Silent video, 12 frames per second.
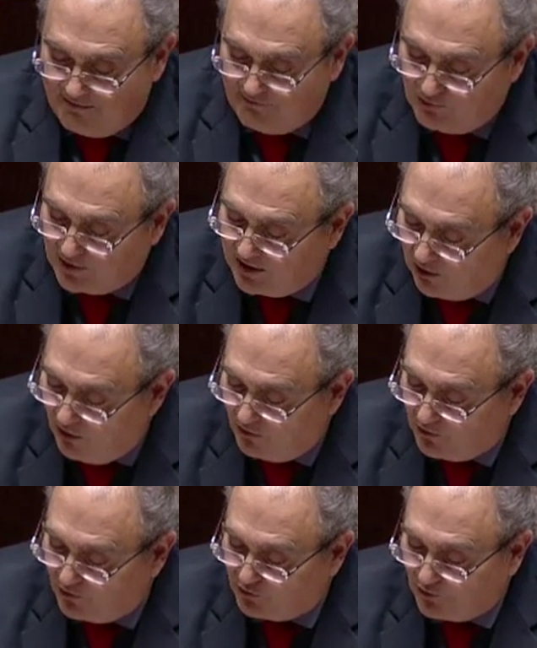voudraient
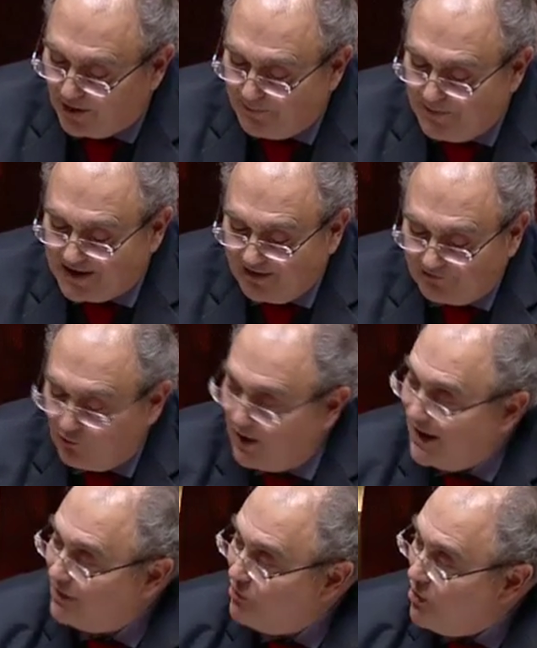rendre son
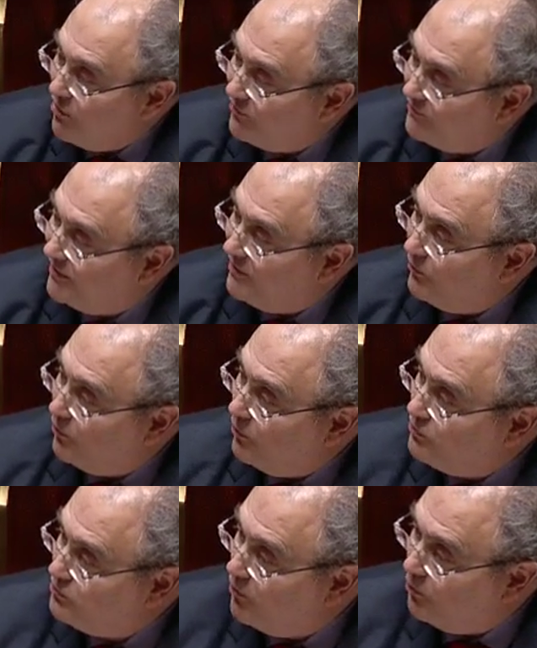application à l'accord, c'est-à-dire le
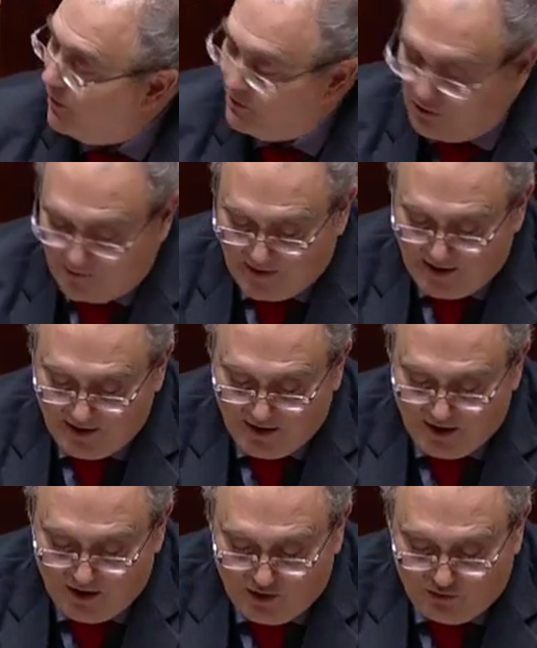retour au droit commun,
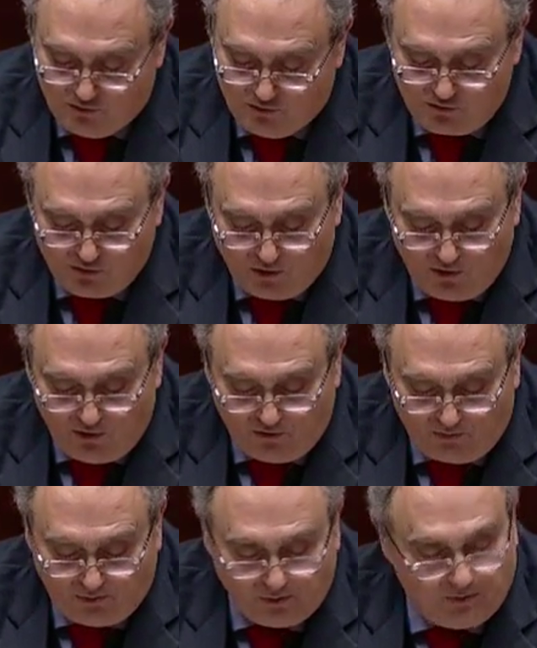douloureuse,
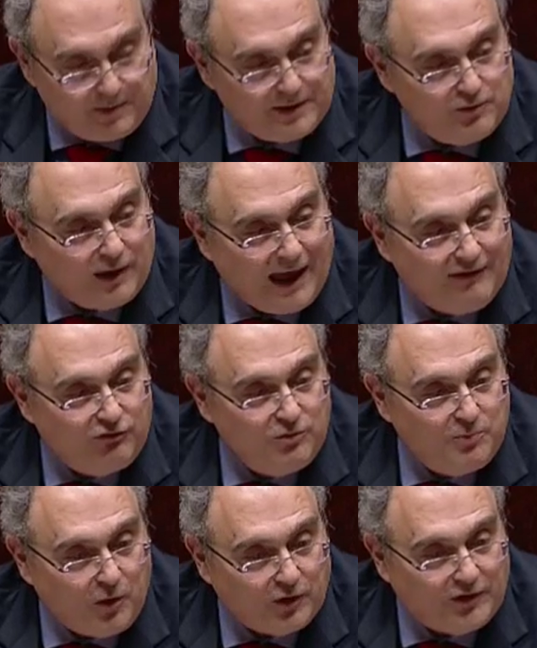pour ne pas dire
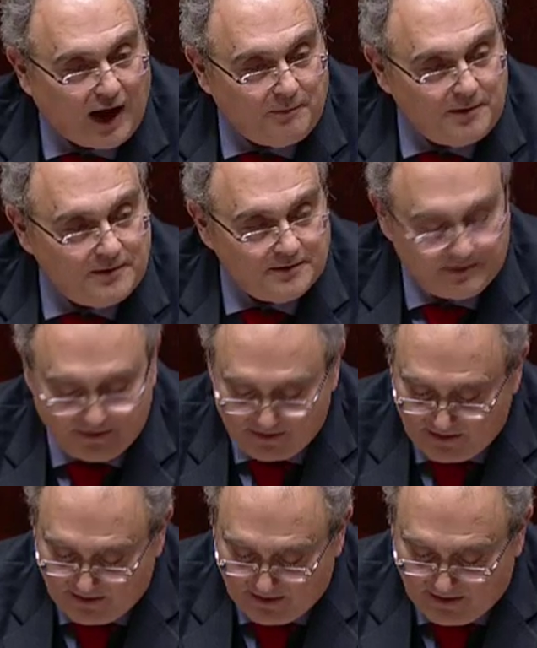insupportable.
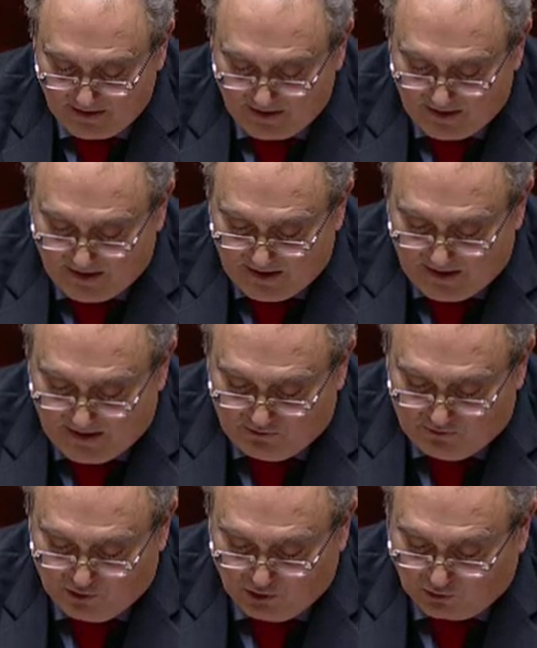
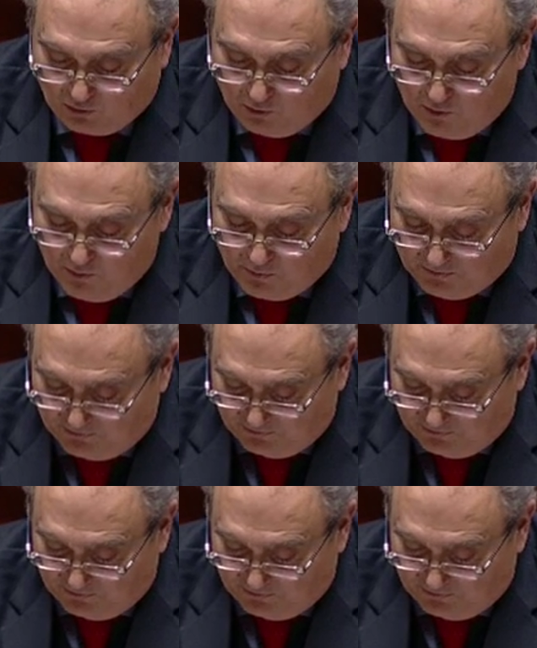Notre groupe